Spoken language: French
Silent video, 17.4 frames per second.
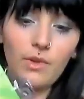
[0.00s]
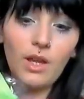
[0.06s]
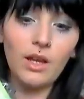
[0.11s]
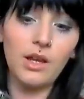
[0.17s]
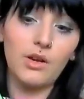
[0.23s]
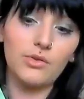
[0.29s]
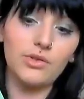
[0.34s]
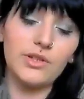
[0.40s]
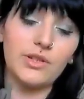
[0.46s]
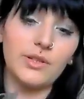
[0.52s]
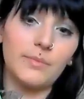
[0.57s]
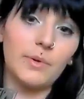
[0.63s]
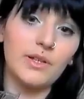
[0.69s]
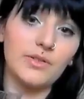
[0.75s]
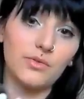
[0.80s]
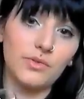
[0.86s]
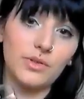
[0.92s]
Alors ça s'est
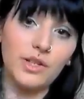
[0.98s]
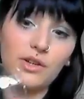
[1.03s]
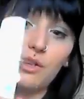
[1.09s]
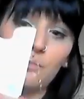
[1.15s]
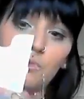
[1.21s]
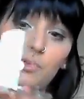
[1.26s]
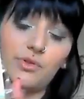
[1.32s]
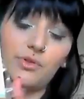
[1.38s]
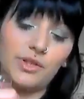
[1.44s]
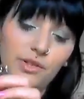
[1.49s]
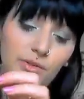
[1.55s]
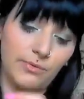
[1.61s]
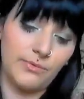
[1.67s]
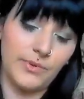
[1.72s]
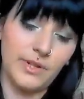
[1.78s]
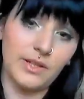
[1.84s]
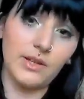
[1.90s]
présenté comme ceci
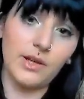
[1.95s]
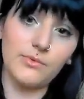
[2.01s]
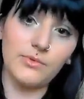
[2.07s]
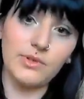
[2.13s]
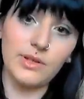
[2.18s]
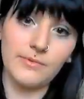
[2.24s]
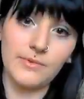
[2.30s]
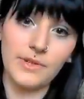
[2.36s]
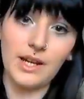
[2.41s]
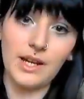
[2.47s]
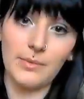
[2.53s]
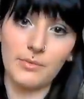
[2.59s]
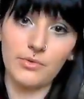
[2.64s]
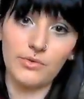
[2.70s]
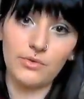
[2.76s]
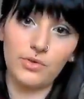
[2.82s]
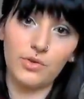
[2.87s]
en fait. Hein. Vous aviez la
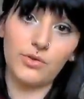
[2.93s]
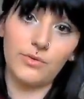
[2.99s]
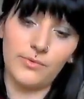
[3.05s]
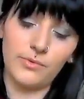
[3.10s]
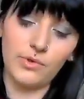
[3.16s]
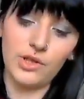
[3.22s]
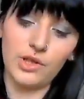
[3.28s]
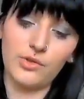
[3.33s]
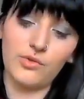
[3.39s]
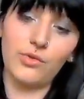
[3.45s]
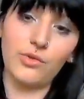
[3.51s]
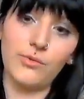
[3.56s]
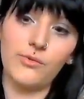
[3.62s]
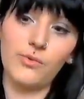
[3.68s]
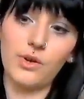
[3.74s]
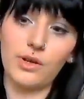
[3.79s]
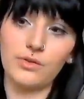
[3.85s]
bande de cheveux. J'ai eu deux
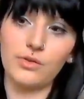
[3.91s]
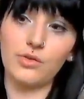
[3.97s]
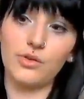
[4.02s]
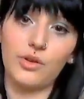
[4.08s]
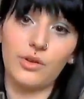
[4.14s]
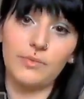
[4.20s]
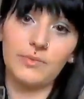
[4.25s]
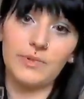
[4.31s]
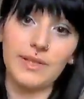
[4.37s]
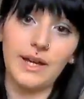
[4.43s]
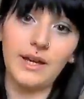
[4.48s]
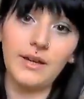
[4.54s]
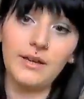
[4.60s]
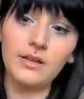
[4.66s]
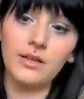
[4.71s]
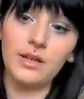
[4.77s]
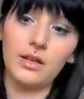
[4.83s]
fois un truc comme
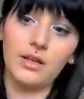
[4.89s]
ça.